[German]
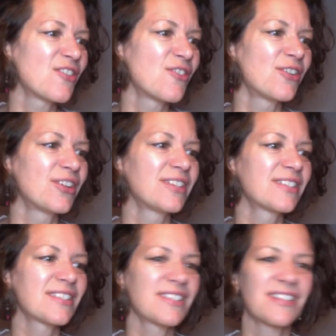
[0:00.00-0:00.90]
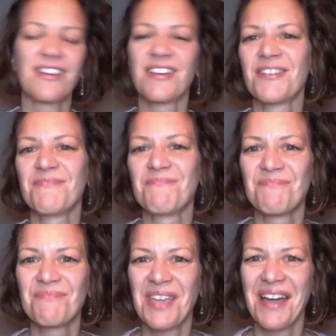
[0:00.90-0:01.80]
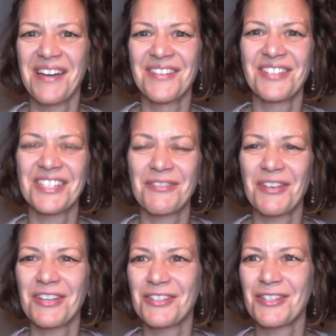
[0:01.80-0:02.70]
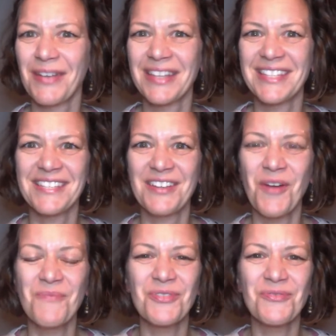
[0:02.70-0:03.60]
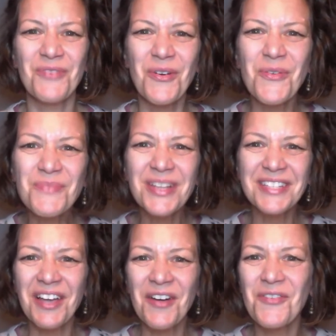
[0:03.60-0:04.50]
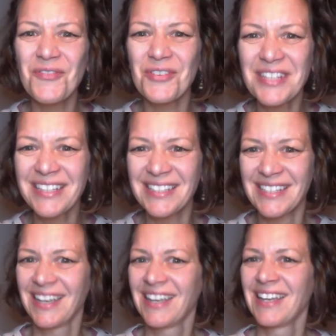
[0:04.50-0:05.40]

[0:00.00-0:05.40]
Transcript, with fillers: und ähm, ja, was 2020 kommt und warum das auch für dich